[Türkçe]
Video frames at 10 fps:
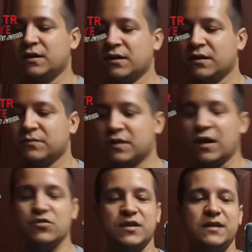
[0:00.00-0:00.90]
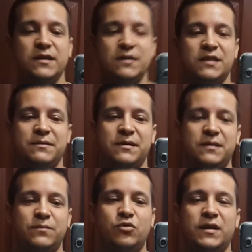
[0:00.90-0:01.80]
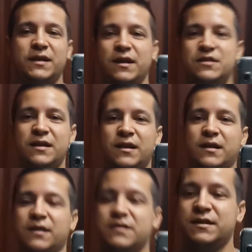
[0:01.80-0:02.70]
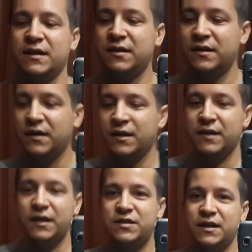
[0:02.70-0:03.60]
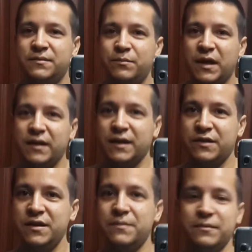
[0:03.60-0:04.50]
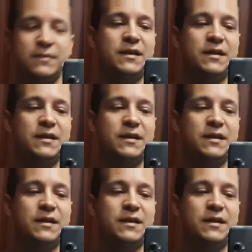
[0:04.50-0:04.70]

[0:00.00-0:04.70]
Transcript: e, daha önceki likit gibi buna da geçerler arkadaşlar. Geçelim banana cream